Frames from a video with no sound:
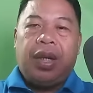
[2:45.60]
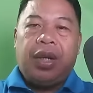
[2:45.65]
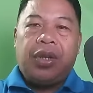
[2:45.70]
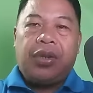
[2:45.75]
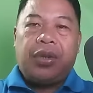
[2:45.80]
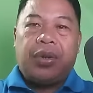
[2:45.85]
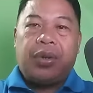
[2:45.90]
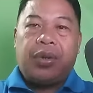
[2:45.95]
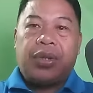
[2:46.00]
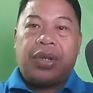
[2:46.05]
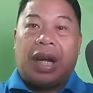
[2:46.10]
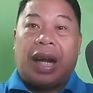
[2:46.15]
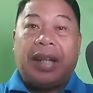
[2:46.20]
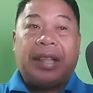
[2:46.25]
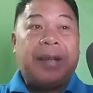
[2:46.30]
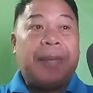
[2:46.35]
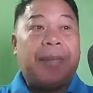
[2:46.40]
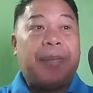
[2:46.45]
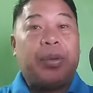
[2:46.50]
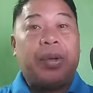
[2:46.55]
So sa
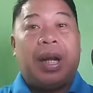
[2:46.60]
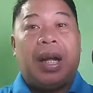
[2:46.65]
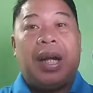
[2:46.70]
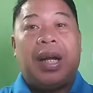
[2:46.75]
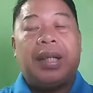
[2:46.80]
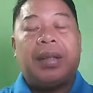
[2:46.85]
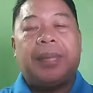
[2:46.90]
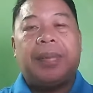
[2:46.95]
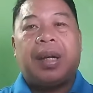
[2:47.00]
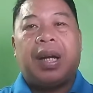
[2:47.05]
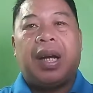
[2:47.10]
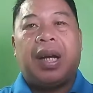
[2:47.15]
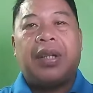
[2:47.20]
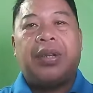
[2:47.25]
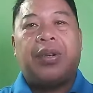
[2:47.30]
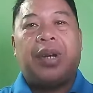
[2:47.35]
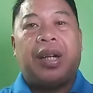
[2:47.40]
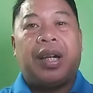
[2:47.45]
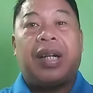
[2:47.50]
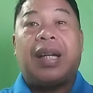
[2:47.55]
atin pong lahat mga
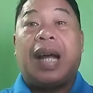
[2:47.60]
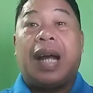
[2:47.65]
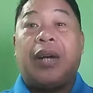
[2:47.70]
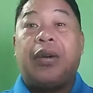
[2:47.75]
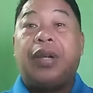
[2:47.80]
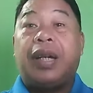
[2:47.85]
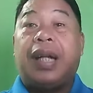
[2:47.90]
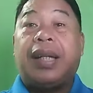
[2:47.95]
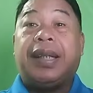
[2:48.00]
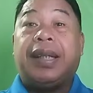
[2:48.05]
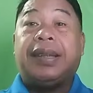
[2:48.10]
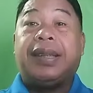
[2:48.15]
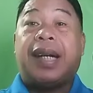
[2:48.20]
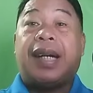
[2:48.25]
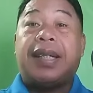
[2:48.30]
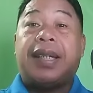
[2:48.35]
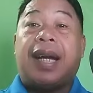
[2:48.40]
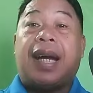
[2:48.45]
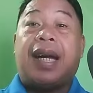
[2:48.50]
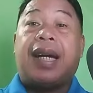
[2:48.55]
idol, iregalo natin sa
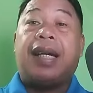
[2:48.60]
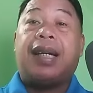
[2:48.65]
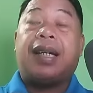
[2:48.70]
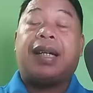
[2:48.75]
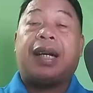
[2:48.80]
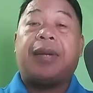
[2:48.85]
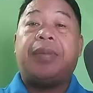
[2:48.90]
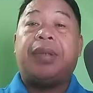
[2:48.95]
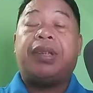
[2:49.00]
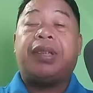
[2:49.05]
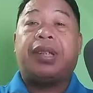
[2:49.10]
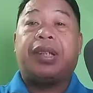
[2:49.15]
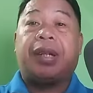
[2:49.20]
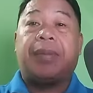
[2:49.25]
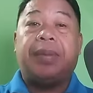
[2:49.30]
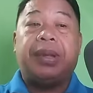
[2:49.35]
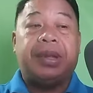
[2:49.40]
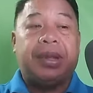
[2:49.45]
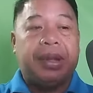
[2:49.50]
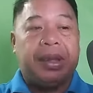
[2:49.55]
kanya ay Mr.
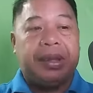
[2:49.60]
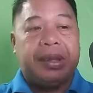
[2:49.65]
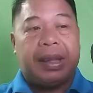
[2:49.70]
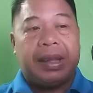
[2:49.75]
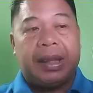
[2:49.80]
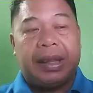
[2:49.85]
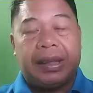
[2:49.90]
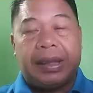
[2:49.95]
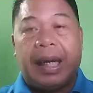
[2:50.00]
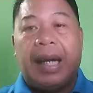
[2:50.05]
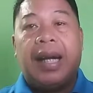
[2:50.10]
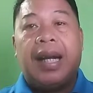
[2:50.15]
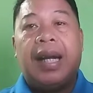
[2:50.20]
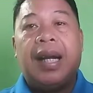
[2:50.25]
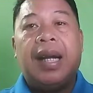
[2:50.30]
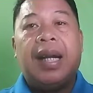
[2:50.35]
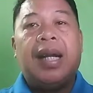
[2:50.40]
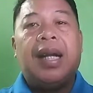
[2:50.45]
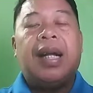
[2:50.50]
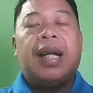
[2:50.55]
Kabusiness ang dasal
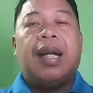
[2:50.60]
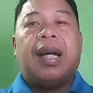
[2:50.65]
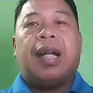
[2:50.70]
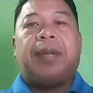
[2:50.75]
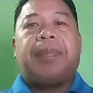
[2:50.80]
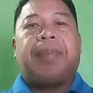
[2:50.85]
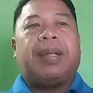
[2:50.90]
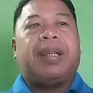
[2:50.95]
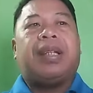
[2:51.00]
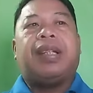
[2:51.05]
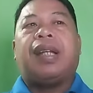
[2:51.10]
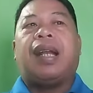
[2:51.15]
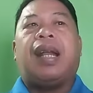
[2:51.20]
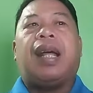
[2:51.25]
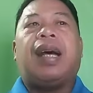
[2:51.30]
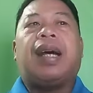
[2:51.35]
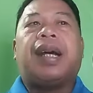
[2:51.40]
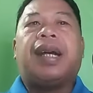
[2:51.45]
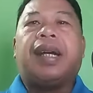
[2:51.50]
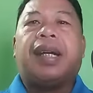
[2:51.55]
at
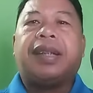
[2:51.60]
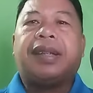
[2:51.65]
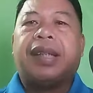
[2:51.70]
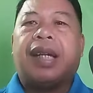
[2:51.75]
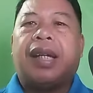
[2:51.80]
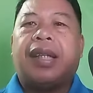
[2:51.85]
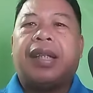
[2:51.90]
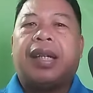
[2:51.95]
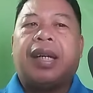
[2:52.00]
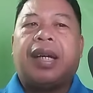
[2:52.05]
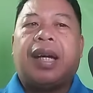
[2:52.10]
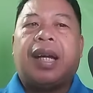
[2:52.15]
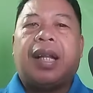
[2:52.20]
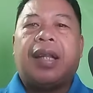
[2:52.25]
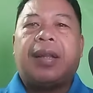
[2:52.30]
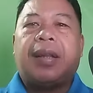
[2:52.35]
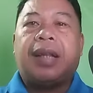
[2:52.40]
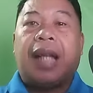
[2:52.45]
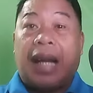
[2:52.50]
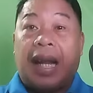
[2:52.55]
pananalangin na sana
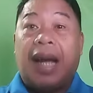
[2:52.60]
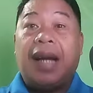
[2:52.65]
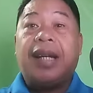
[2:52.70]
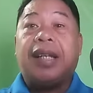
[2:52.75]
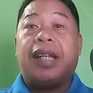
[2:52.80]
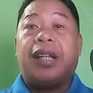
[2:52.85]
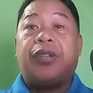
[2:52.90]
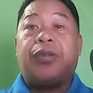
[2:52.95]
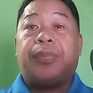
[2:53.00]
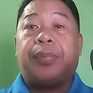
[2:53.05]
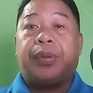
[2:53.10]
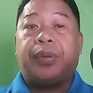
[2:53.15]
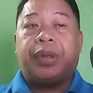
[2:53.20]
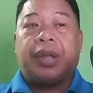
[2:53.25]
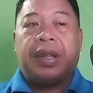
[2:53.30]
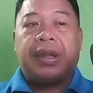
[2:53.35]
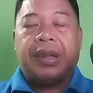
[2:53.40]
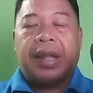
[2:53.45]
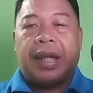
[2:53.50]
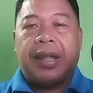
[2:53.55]
at dalangin ano po
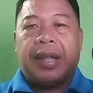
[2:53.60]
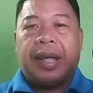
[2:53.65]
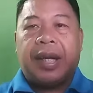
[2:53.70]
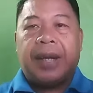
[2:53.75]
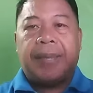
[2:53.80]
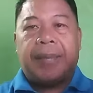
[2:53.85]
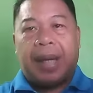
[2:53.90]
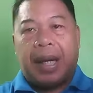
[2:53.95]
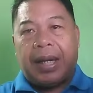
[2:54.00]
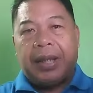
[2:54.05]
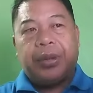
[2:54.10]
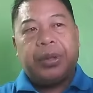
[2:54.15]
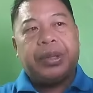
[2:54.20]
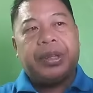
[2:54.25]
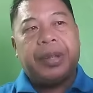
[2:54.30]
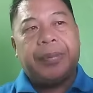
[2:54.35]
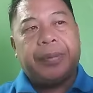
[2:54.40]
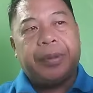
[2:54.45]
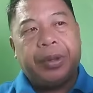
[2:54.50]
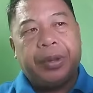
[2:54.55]
na sana ay maayos
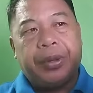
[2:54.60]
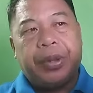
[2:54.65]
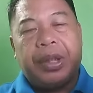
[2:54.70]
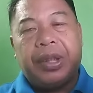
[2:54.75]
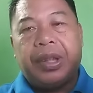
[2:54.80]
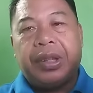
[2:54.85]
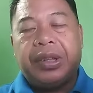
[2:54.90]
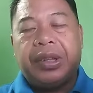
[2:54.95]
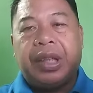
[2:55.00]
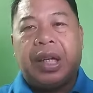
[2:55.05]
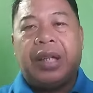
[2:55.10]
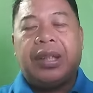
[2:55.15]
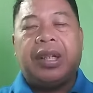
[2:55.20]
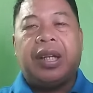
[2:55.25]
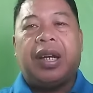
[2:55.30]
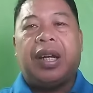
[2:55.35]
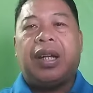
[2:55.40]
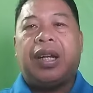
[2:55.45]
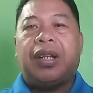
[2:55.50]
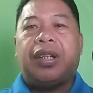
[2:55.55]
na po yung kanyang
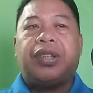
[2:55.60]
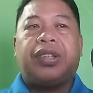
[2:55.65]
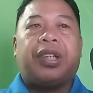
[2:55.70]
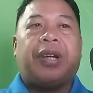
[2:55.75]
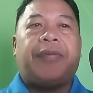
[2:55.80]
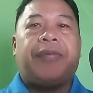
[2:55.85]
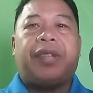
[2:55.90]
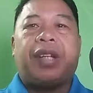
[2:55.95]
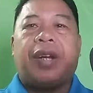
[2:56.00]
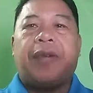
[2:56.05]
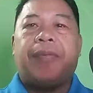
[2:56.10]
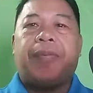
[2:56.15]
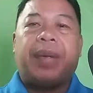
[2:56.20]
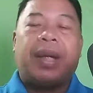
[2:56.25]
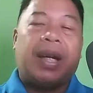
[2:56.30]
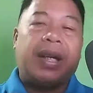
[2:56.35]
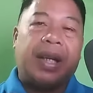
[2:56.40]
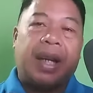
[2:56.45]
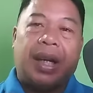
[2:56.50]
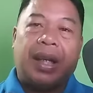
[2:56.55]
channel and at the same time
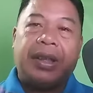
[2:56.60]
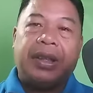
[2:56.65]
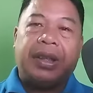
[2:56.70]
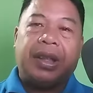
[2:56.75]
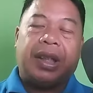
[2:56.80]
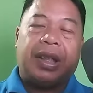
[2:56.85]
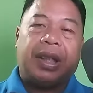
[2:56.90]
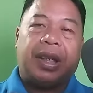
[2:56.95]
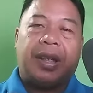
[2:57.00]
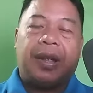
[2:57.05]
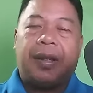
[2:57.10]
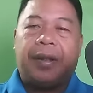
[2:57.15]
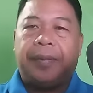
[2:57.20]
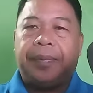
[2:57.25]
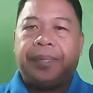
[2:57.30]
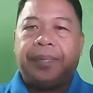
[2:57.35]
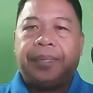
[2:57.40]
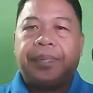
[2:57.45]
biyayaan siya ng uh,